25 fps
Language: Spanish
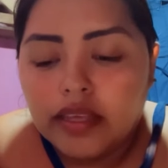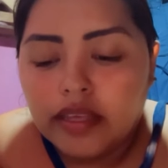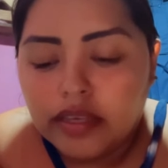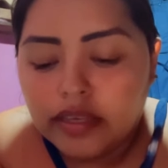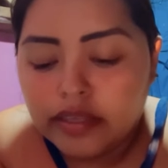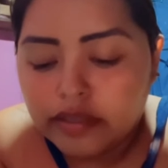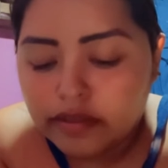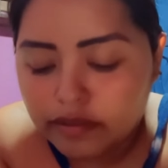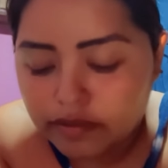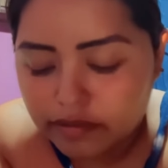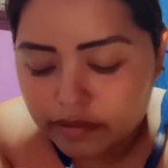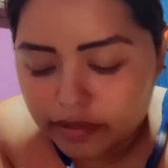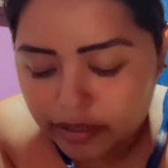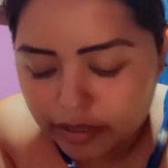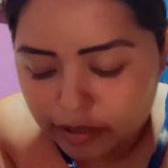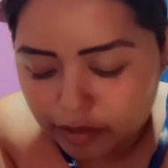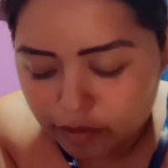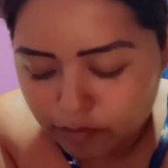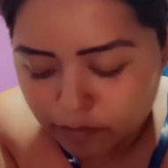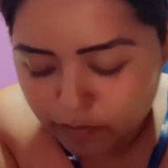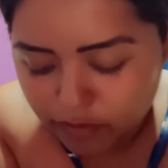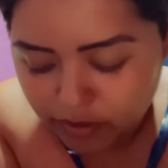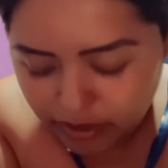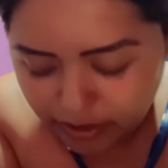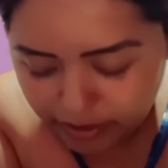Entonces,
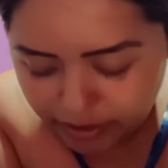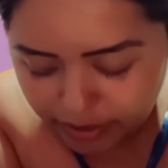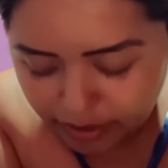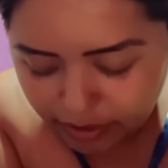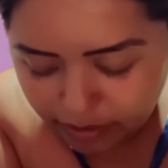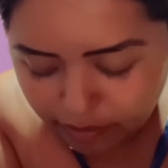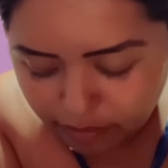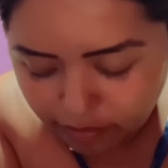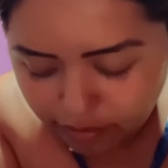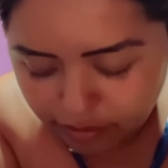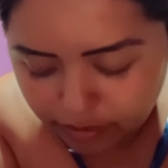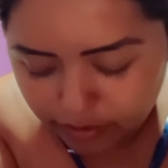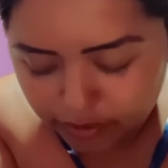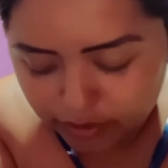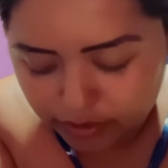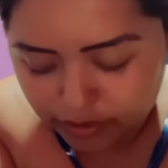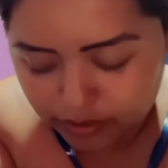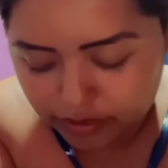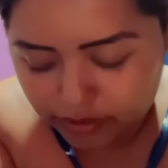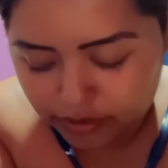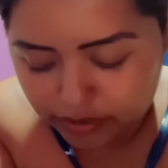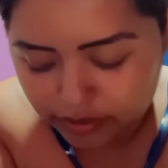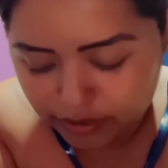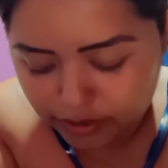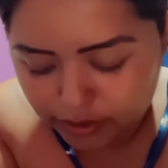como les digo,
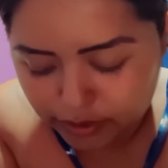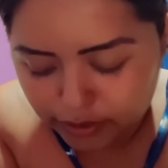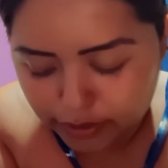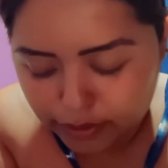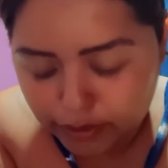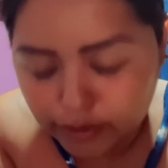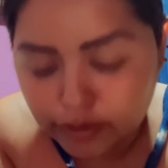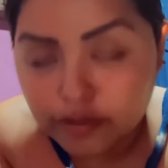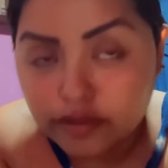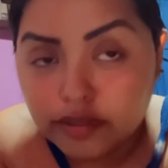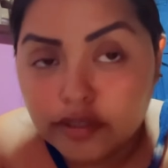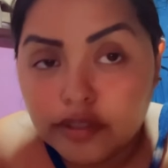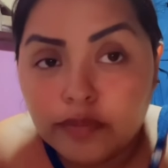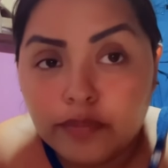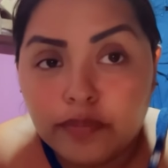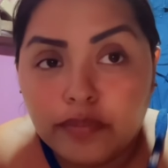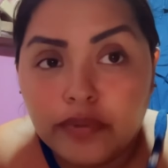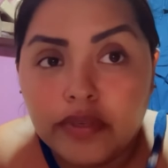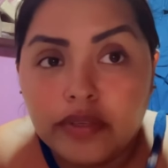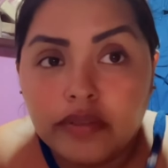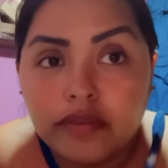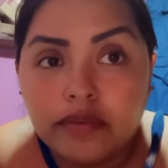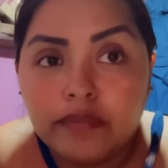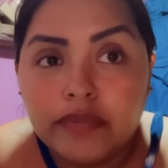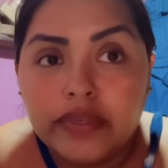yo no
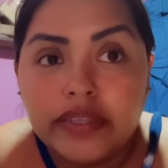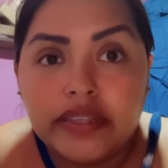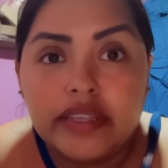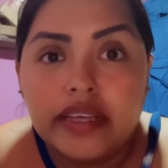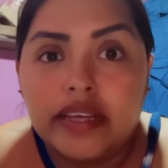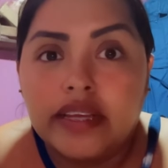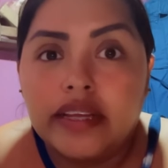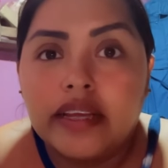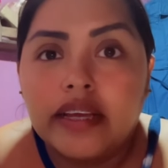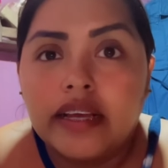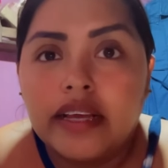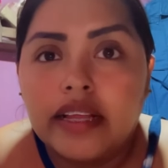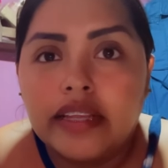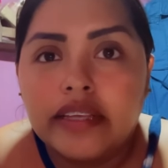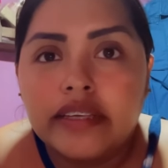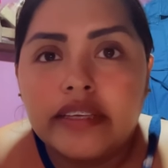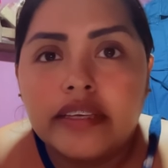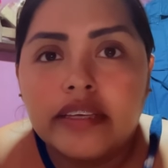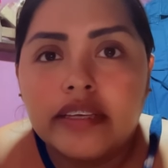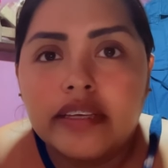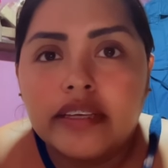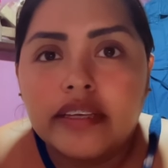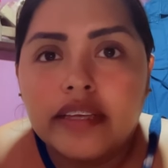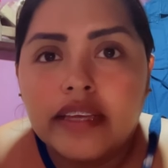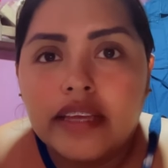puedo invitar a
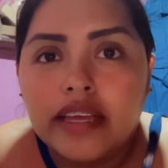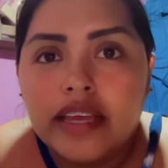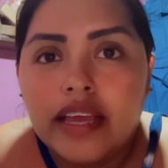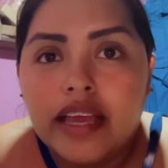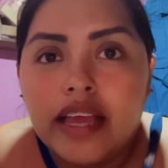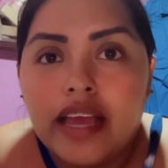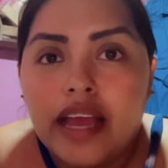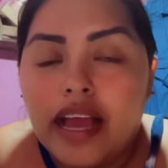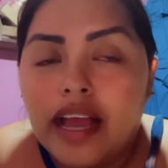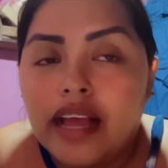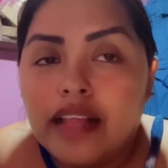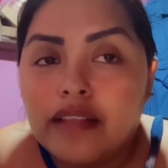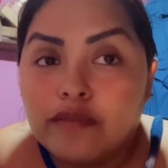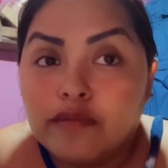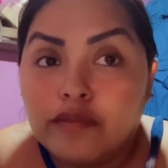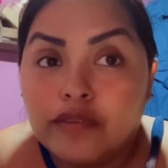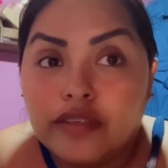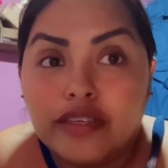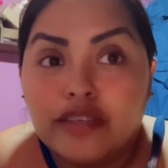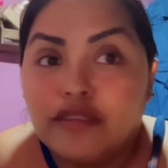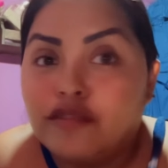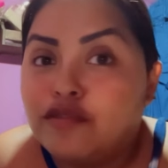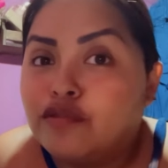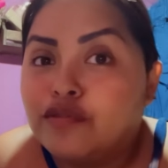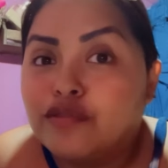alguien a algo
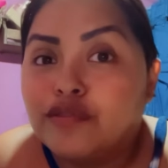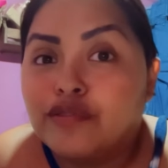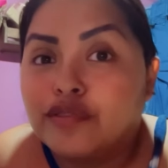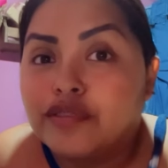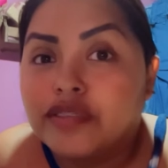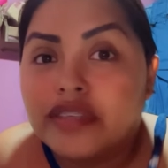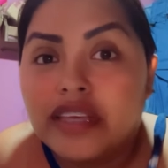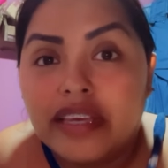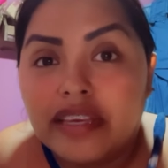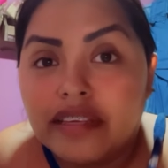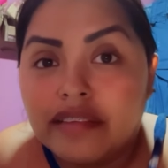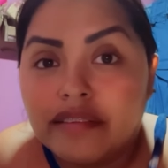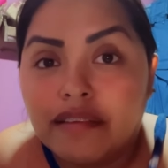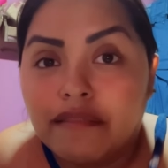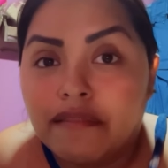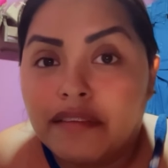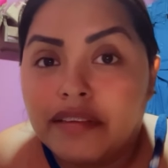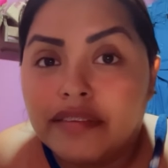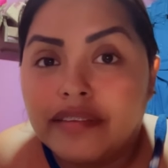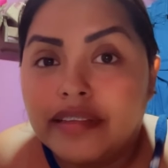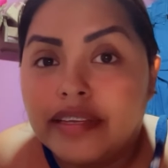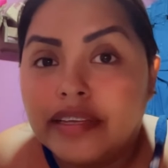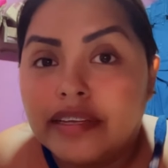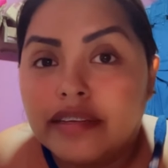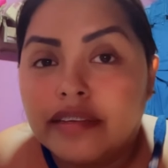que yo no sé qué se va a
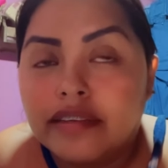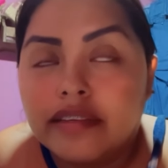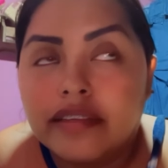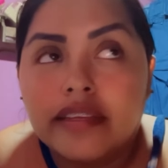hacer.